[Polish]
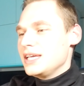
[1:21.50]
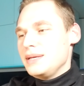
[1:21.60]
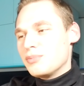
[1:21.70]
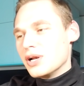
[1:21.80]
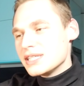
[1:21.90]

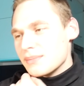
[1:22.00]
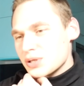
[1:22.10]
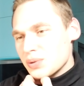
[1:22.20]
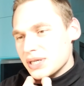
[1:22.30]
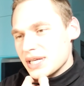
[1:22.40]
i polecam
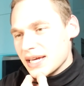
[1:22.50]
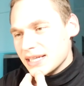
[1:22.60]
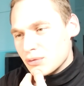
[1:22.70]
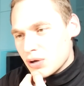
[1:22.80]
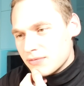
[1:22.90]
posłuchać takich
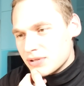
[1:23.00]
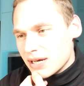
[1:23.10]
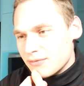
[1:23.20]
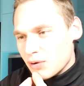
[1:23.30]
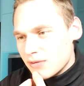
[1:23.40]
naukowców
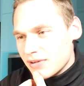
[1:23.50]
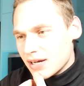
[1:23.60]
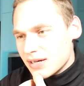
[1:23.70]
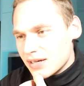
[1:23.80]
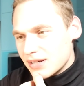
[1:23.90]
jak
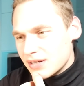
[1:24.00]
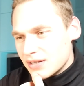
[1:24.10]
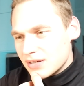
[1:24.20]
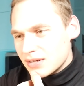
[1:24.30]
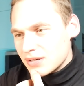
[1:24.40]
Wolfgang
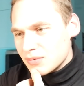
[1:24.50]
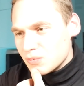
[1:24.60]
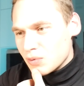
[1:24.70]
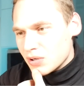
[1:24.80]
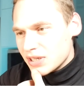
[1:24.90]

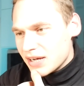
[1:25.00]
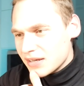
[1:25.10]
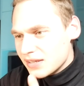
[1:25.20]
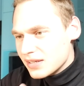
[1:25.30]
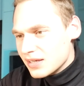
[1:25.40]

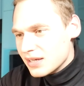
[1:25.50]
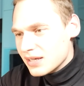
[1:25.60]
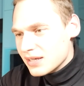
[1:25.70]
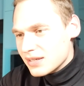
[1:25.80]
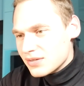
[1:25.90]
Wodart,
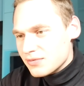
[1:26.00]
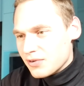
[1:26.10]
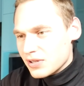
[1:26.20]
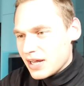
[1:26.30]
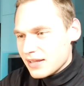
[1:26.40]
czy
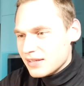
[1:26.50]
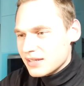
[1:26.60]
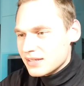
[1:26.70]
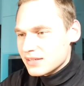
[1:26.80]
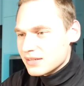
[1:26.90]
Wodart,
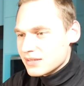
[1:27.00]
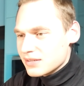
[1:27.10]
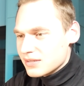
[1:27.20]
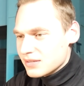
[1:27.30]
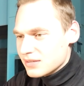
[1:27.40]

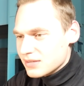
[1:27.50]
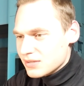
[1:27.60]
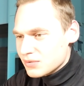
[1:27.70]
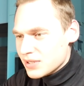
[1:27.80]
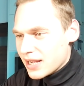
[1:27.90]

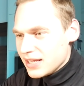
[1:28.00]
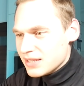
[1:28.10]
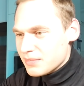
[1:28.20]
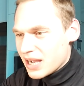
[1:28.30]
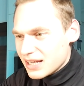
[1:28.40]

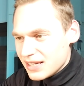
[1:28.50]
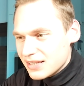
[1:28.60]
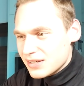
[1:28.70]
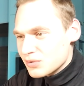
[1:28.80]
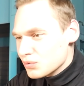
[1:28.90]
Sukarit
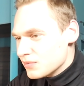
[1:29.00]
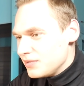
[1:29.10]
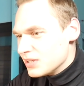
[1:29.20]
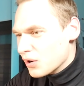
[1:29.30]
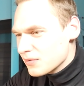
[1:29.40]
Bakit, Knut
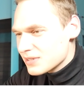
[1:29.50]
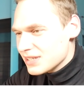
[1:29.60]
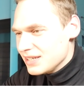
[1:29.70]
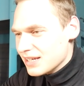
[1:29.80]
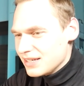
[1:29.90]

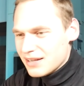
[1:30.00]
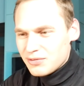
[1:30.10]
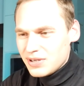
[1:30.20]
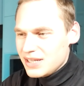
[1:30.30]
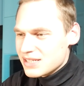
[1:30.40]
Witowski. Ja w
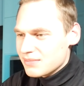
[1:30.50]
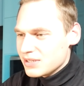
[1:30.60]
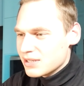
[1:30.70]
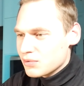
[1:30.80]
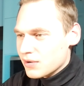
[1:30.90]
ogóle nie znam
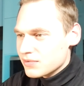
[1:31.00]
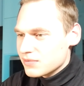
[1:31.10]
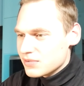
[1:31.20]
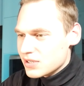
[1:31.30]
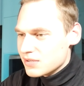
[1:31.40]
tych
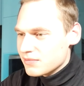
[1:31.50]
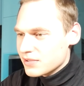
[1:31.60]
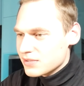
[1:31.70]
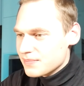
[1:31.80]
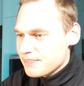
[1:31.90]
naukowców, szczerze
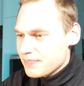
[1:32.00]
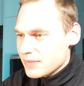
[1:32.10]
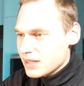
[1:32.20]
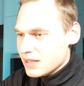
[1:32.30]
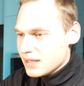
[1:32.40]
mówiąc.
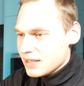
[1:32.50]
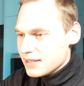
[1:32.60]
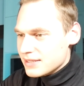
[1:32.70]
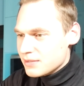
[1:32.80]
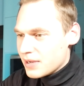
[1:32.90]

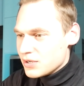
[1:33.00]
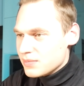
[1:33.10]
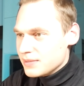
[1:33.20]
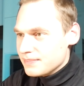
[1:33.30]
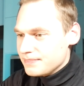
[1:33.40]

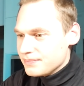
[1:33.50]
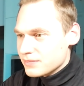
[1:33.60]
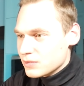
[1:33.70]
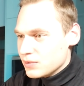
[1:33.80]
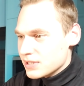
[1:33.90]
Zobaczmy.
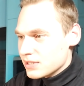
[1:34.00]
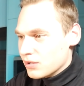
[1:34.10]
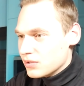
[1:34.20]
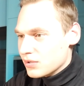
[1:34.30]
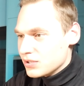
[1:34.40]
Tu jest
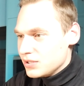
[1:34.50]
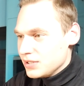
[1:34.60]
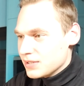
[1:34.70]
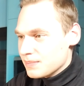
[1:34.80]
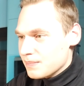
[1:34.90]
odnośnik